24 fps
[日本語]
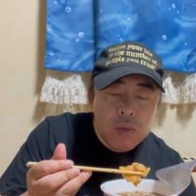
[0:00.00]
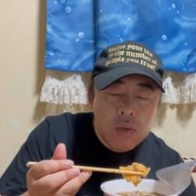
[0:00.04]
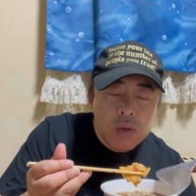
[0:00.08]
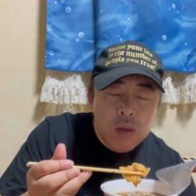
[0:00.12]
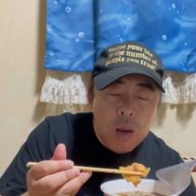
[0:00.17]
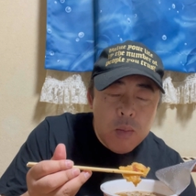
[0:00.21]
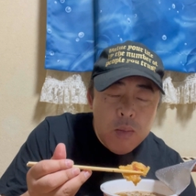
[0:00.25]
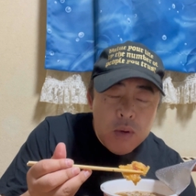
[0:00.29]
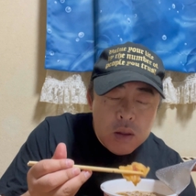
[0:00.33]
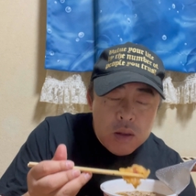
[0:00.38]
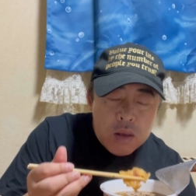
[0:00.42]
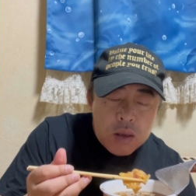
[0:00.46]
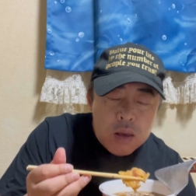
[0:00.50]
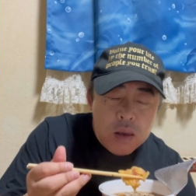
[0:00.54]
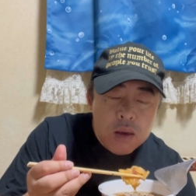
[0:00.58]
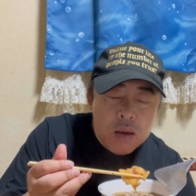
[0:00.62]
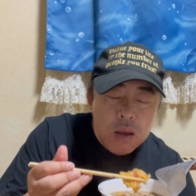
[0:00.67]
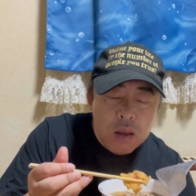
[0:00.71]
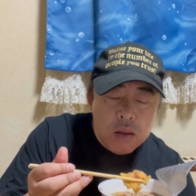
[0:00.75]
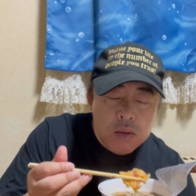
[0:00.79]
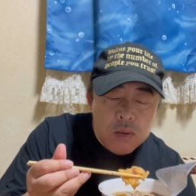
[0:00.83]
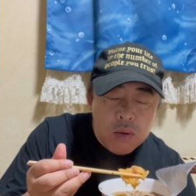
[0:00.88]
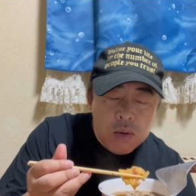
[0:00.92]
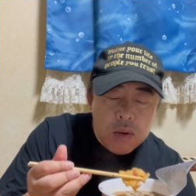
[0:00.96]
玉ねぎ
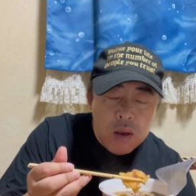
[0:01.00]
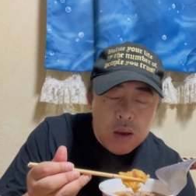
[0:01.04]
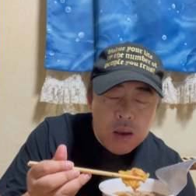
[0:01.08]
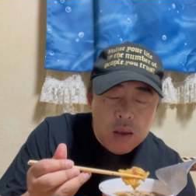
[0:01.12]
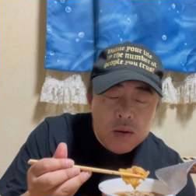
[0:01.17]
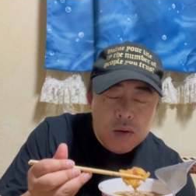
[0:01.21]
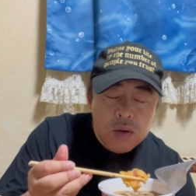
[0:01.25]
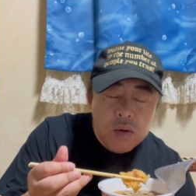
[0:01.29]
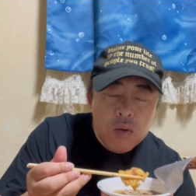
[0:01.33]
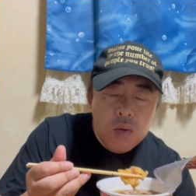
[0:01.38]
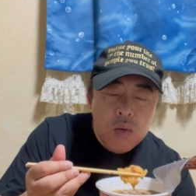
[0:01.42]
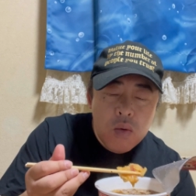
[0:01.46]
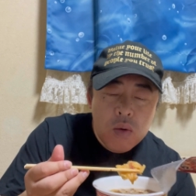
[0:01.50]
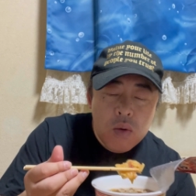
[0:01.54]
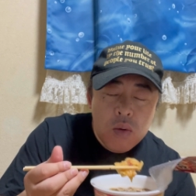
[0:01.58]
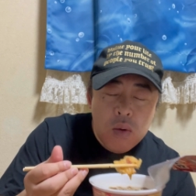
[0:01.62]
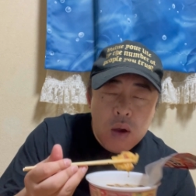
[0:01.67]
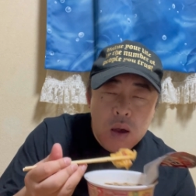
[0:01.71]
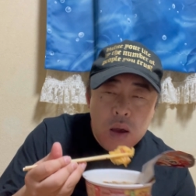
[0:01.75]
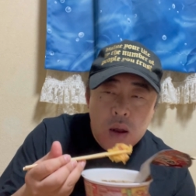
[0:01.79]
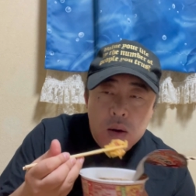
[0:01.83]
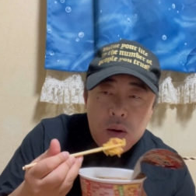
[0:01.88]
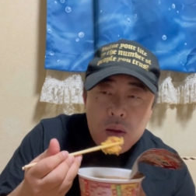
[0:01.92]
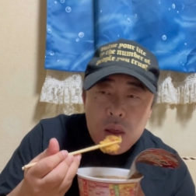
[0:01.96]
感とかもすごく
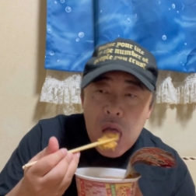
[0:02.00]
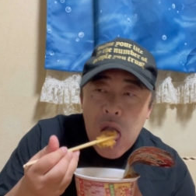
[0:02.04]
わかる